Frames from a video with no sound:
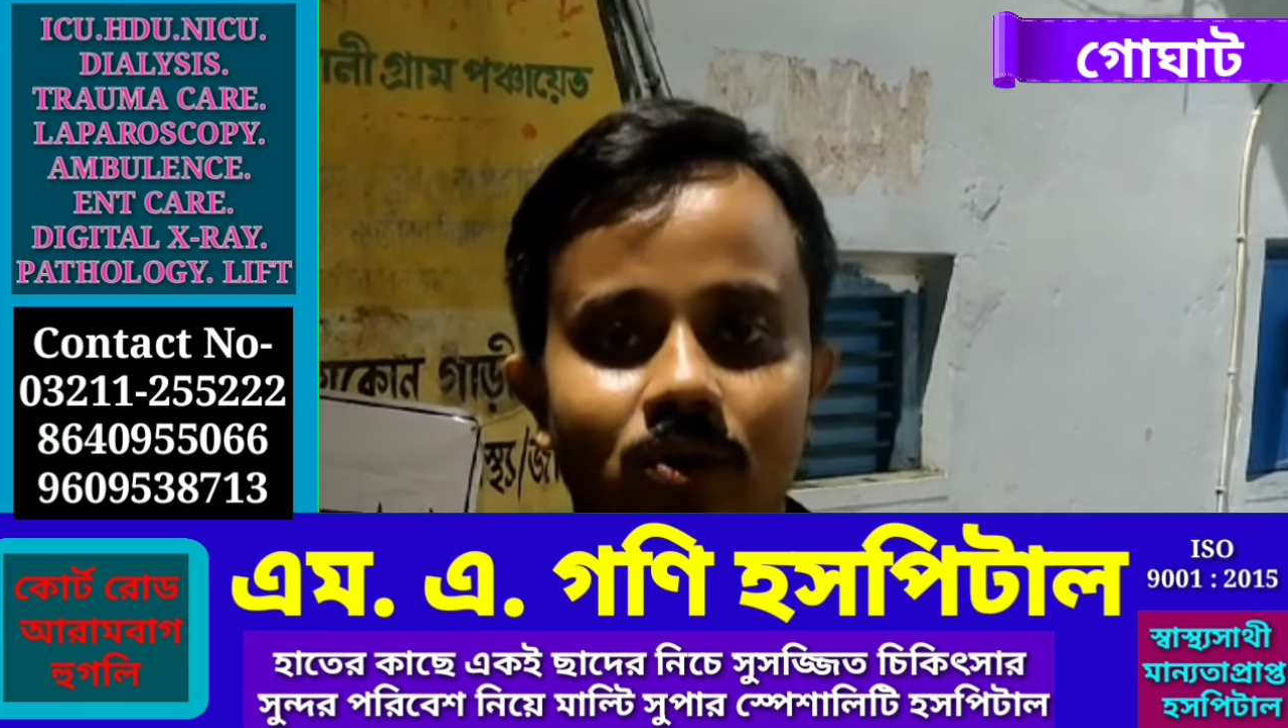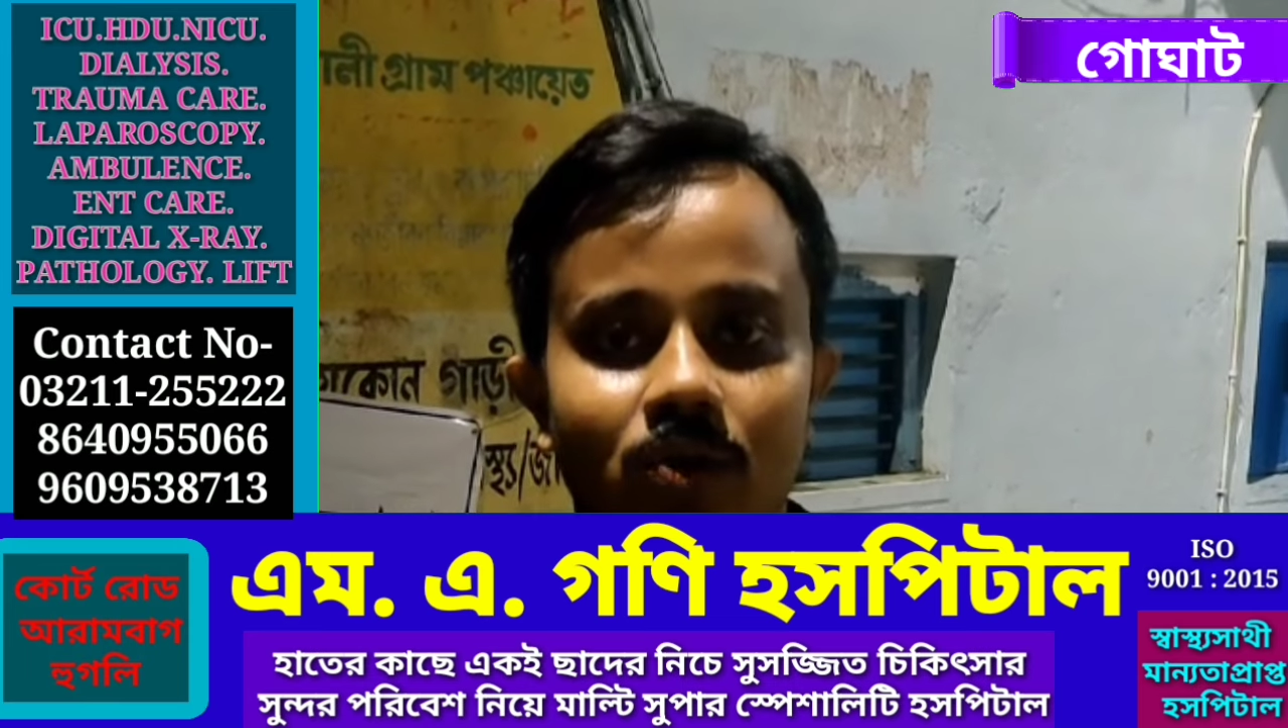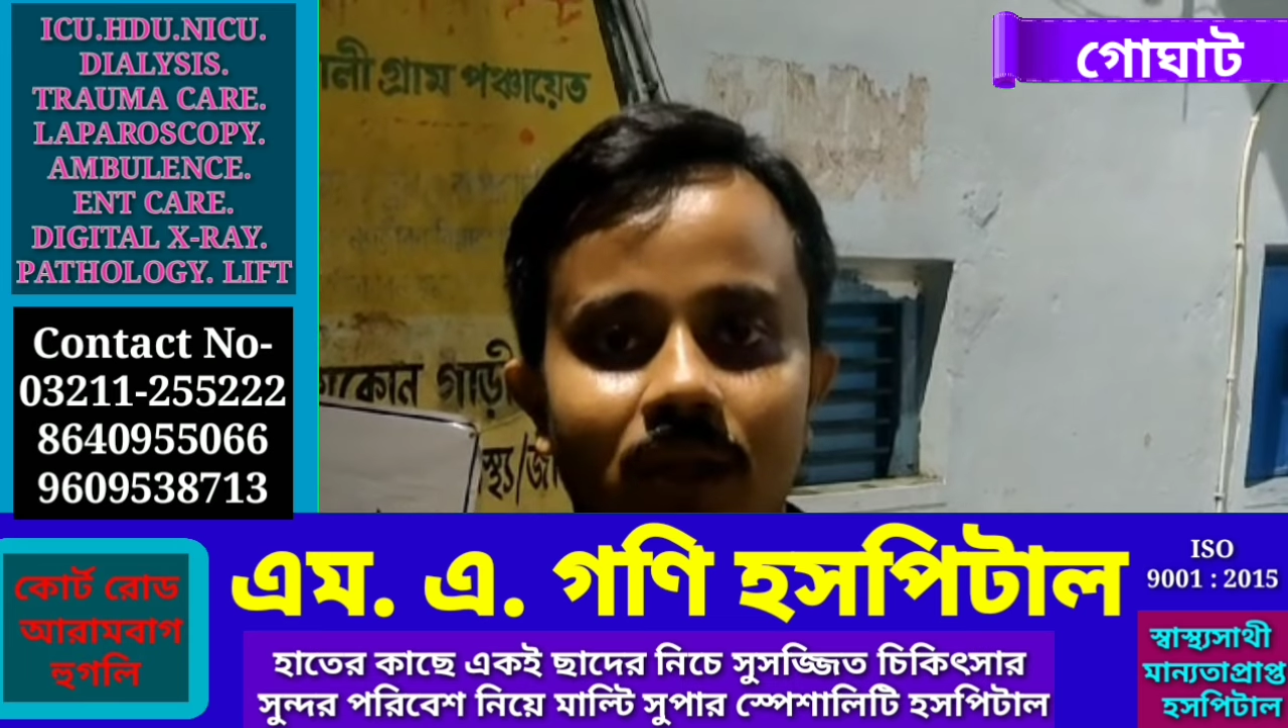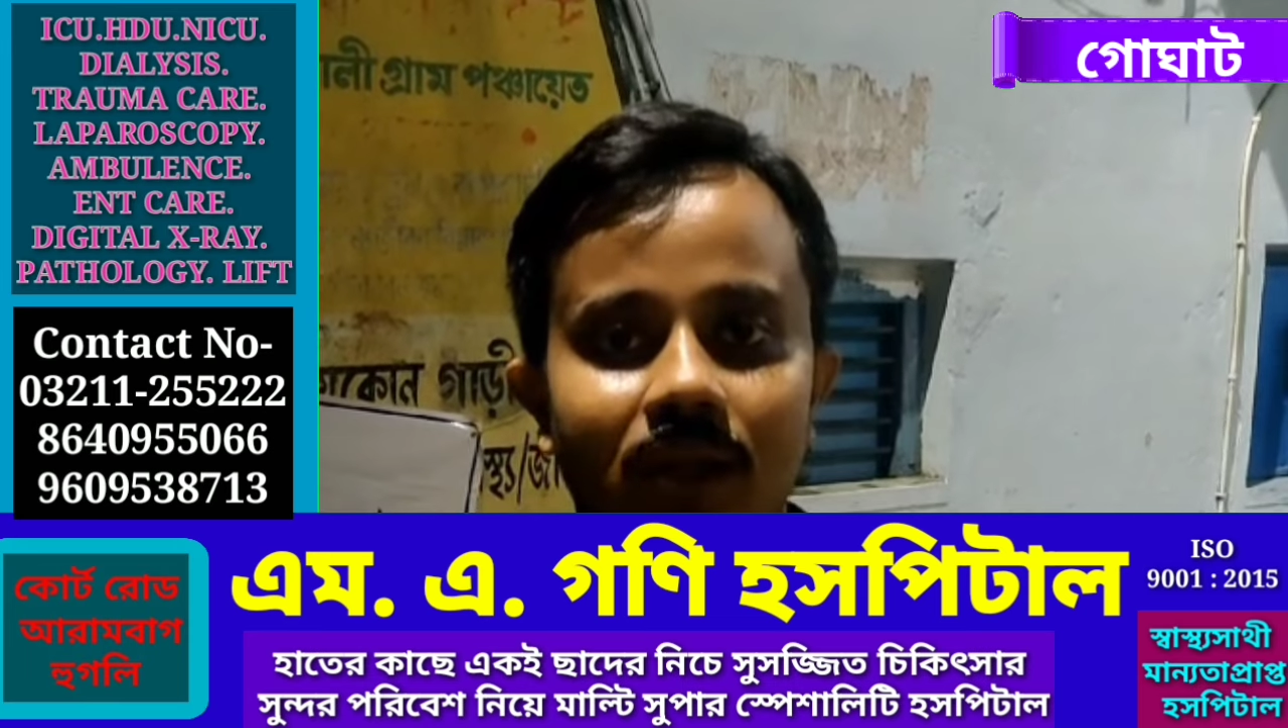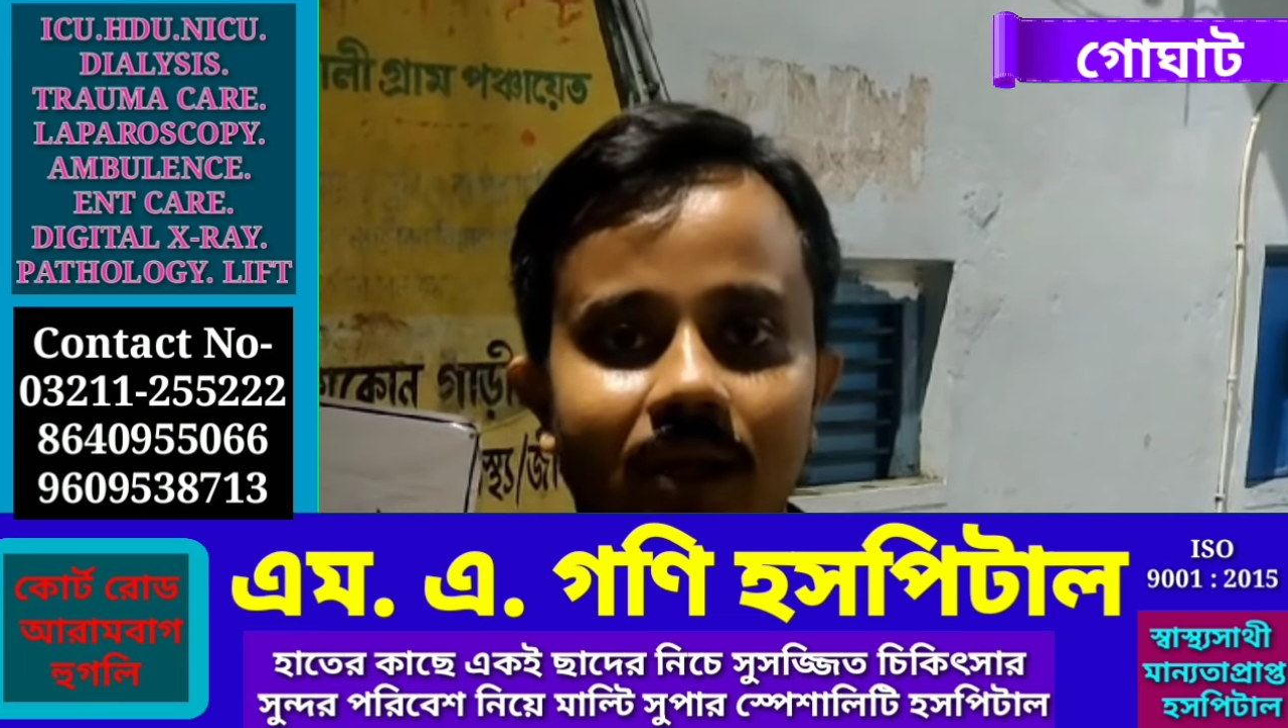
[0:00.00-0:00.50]

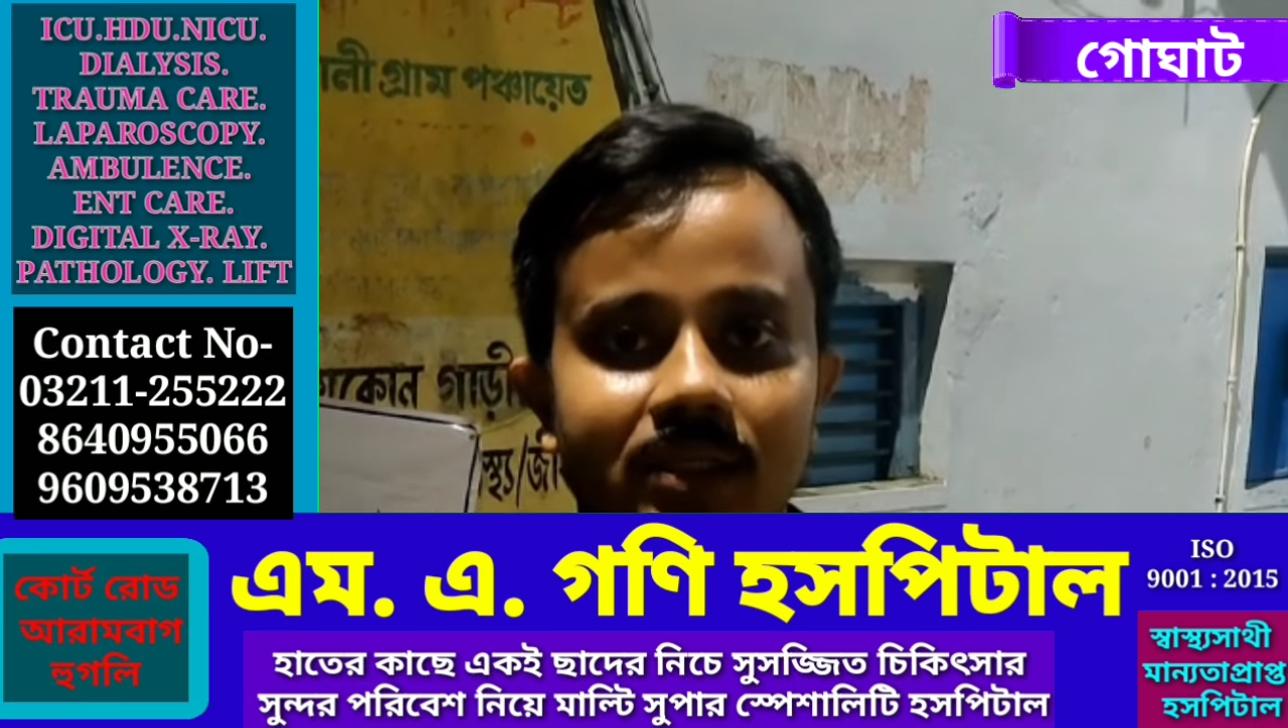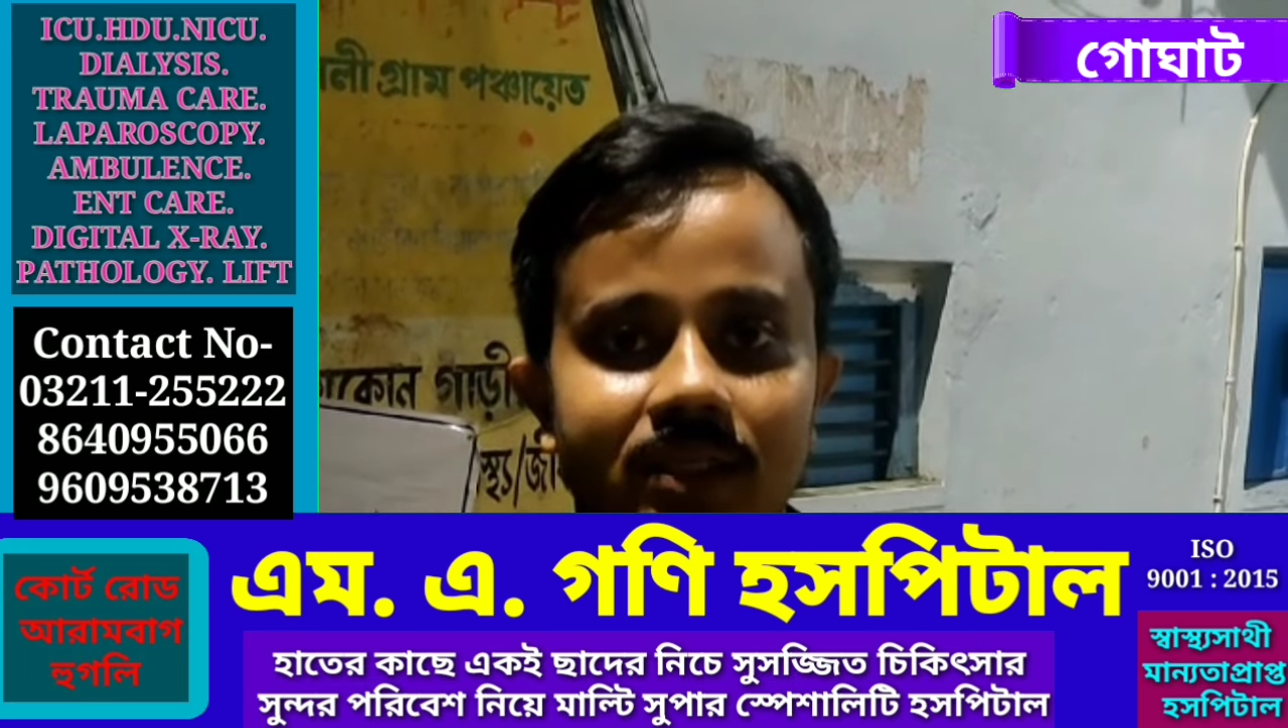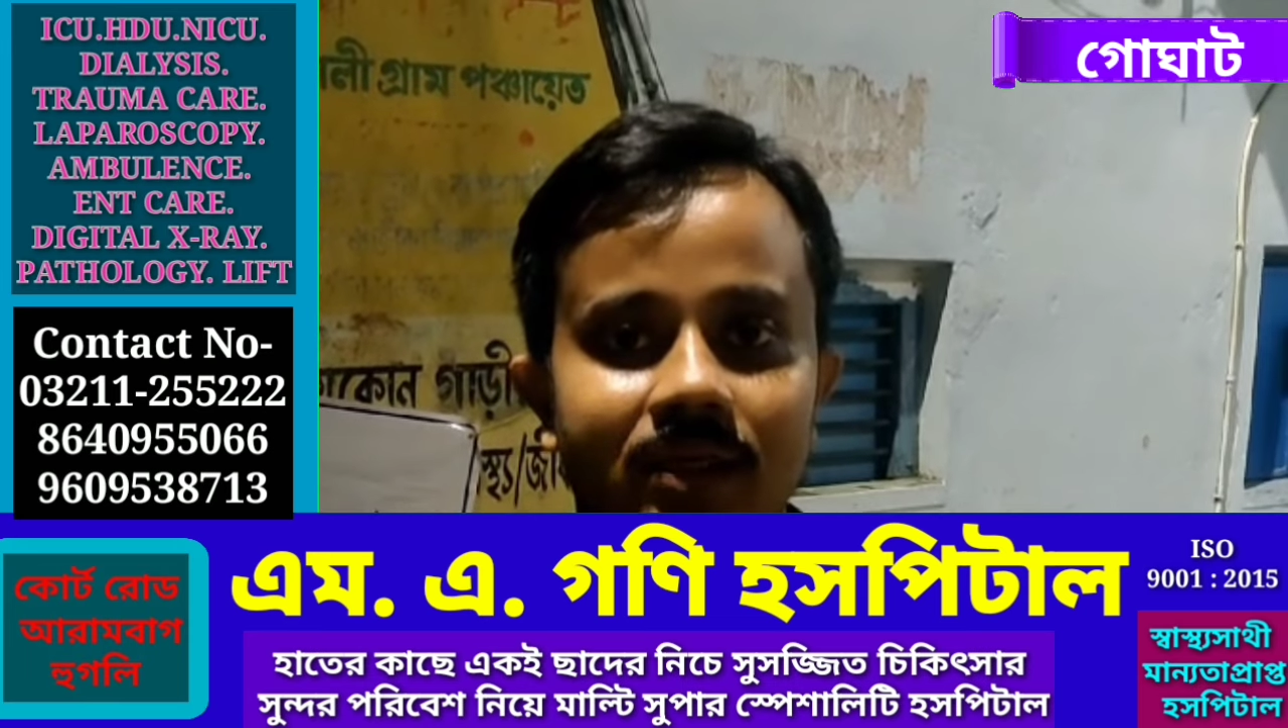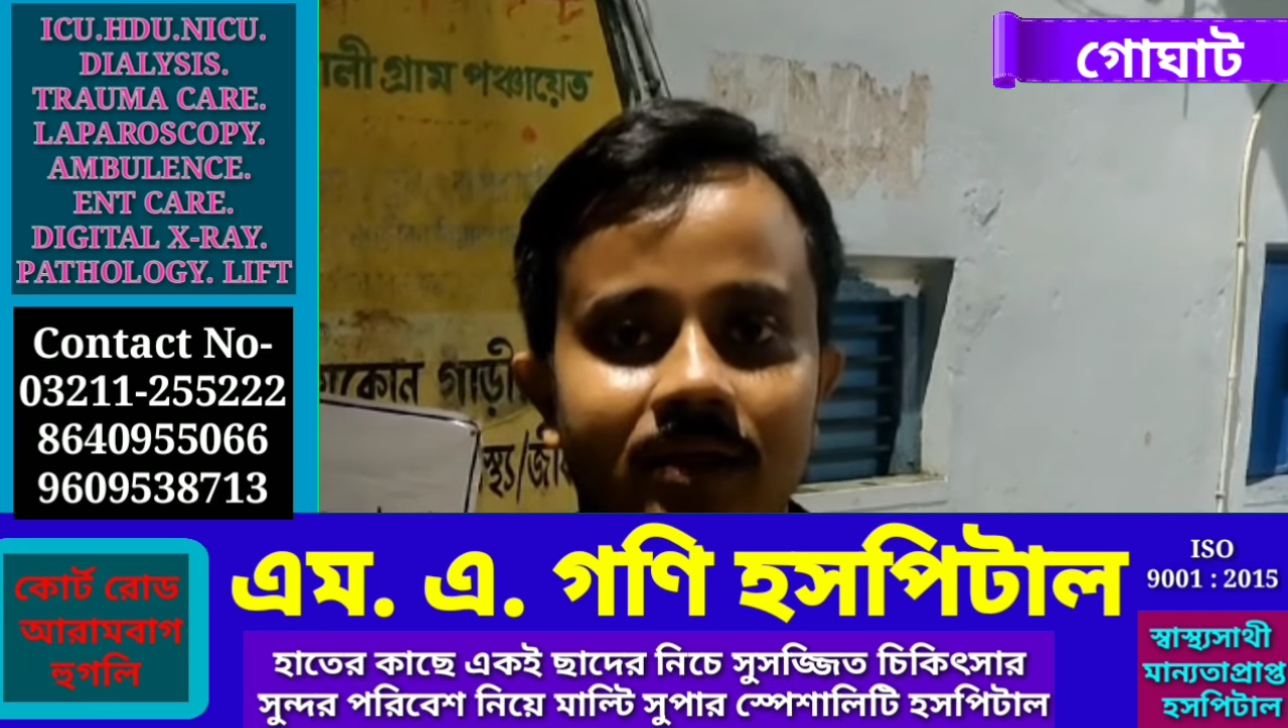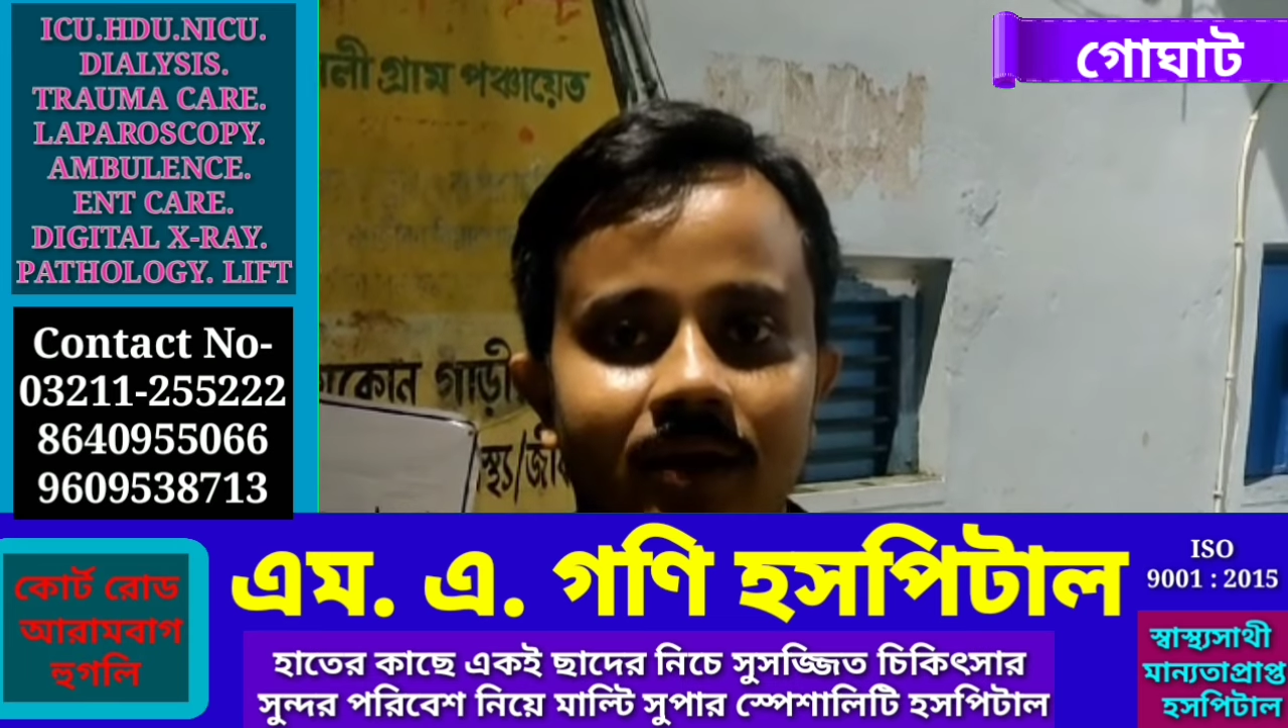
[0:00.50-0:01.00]
সকলের কাছে